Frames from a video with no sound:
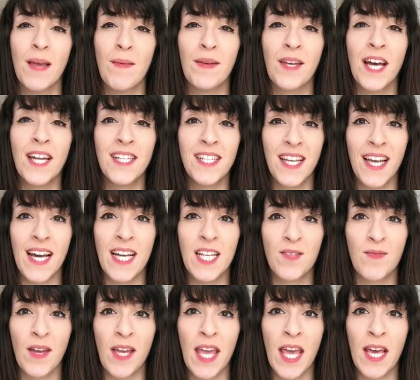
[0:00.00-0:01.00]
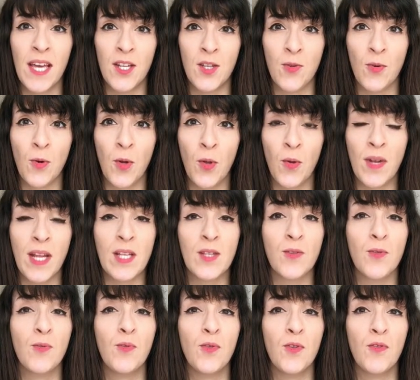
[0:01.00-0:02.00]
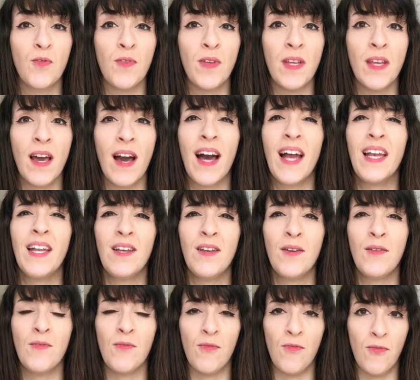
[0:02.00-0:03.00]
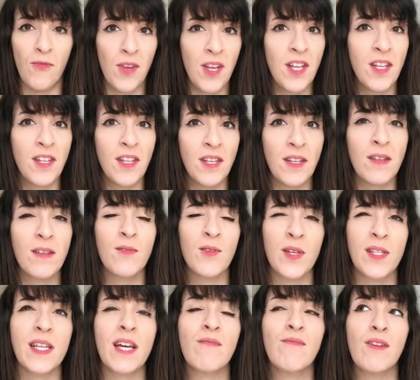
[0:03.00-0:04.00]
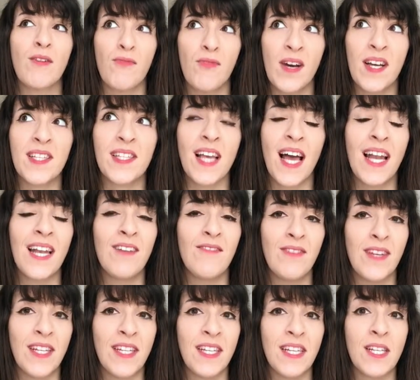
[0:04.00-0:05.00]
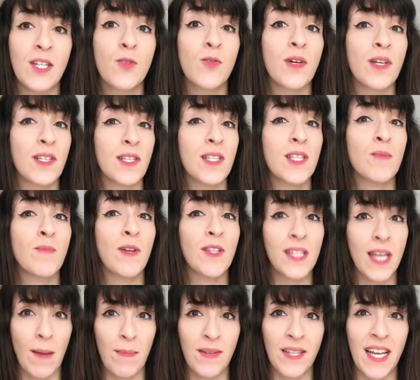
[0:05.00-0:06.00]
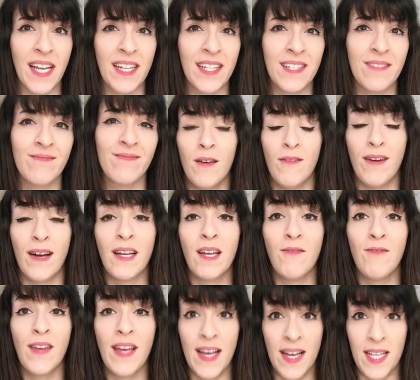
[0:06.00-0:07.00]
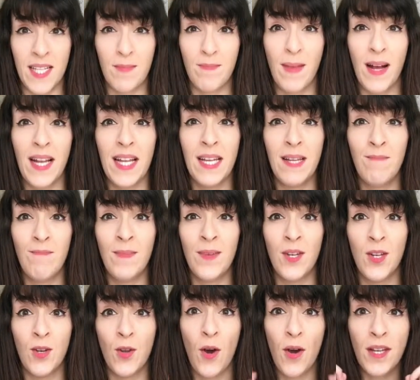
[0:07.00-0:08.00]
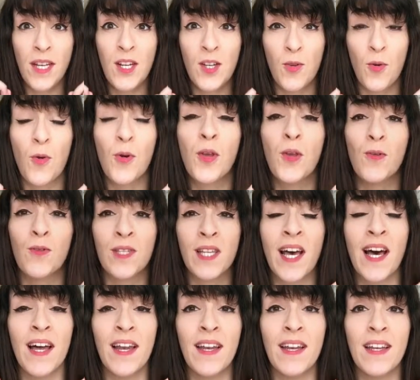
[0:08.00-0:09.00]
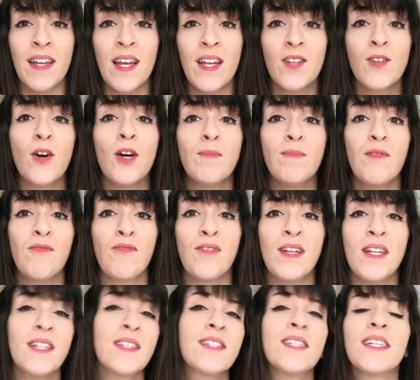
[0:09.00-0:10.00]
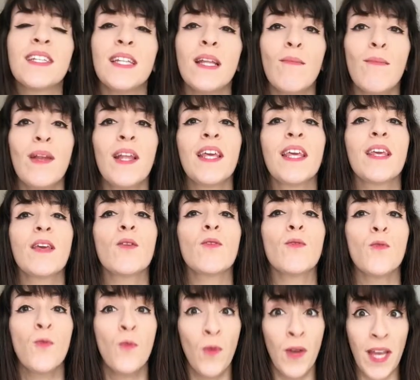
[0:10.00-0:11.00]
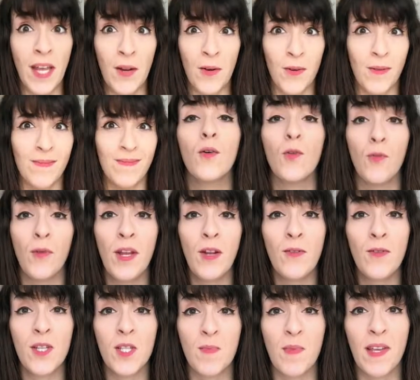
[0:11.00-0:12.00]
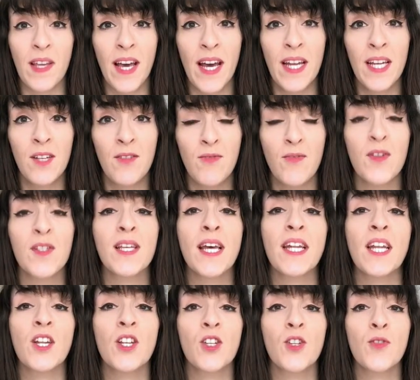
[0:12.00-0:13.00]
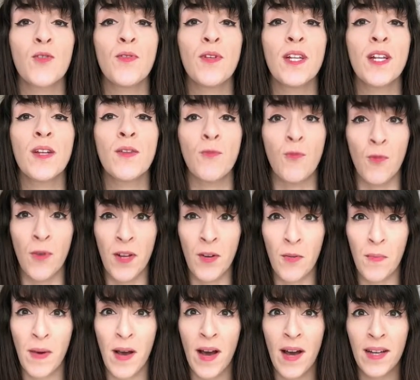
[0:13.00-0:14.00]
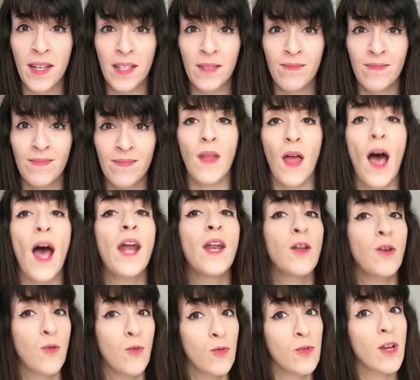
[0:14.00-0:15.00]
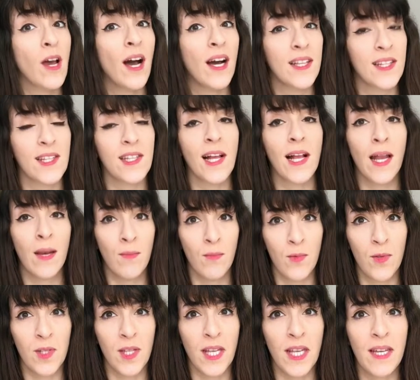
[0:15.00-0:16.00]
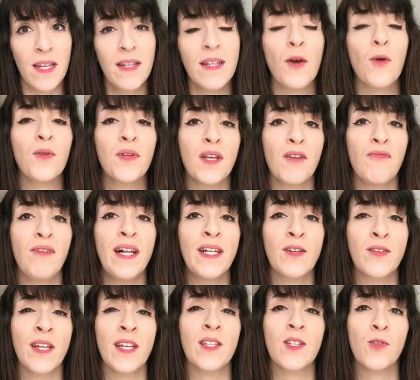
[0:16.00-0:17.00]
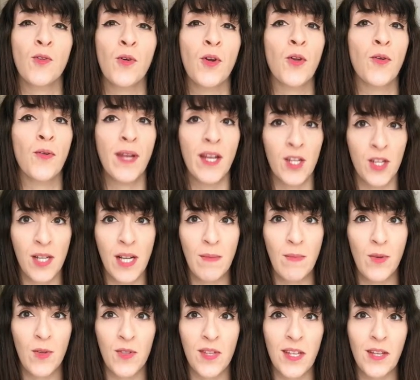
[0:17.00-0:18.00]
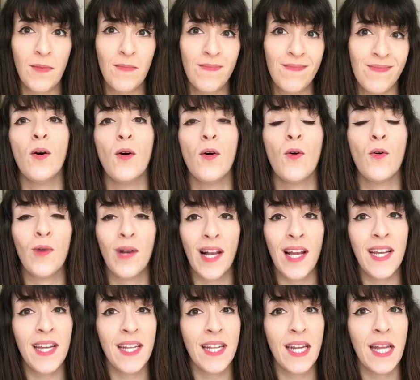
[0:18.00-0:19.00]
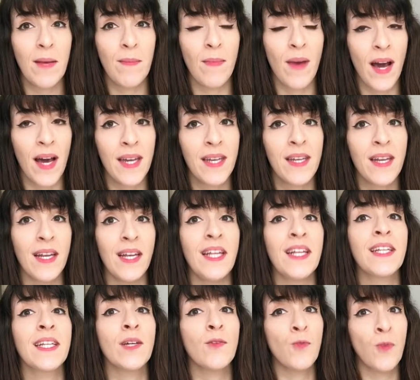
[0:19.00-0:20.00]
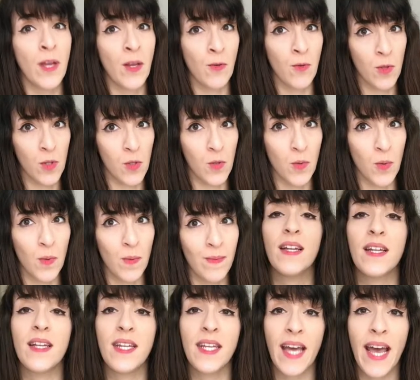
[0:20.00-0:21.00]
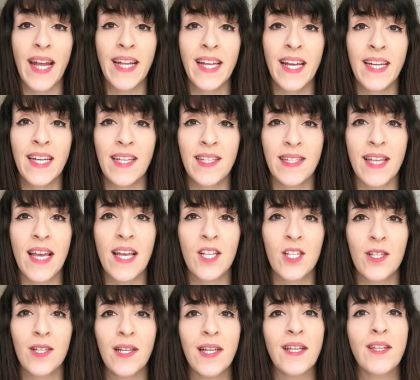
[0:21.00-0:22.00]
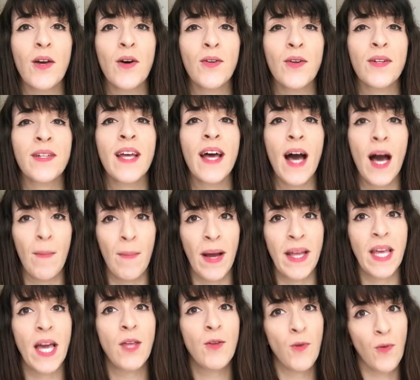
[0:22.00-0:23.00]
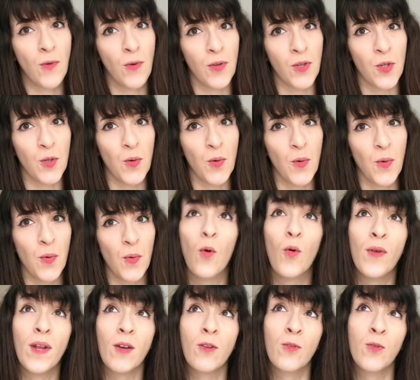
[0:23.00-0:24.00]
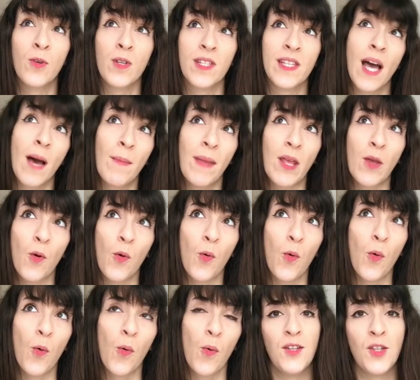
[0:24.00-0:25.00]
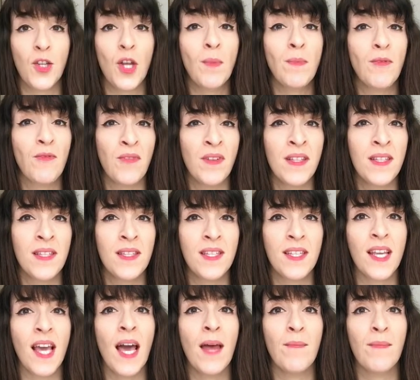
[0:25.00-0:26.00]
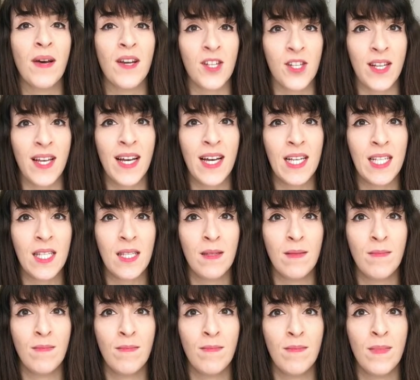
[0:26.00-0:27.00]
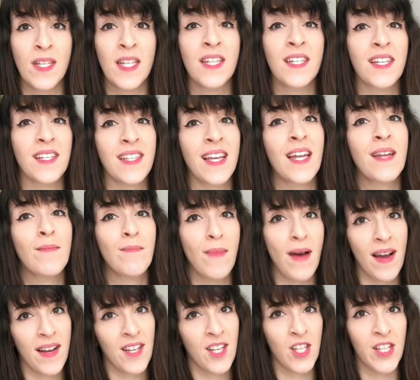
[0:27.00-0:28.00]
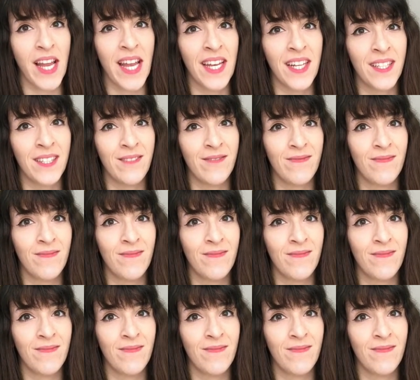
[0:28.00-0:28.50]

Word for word: Der bekannte Kreisverkehr in Tokio, der so gut wie alle wichtigen oder sagen wir fast alle wichtigen Touristenspots abdeckt. Fangen wir erstmal in Norden Tokios an. Dort befindet sich nämlich Ueno. Ueno ist bekannt für seinen schönen Ueno Park, eine gute Anzahl an Museen, darunter fällt auch das Tokyo National Museum und gleich nebenan liegt der Ueno Zoo. Direkt an der Station liegt auch noch der Amayayoko-cho oder kurz Ameyoko. Dort befinden sich ein paar Straßen mit interessanten Marktständen.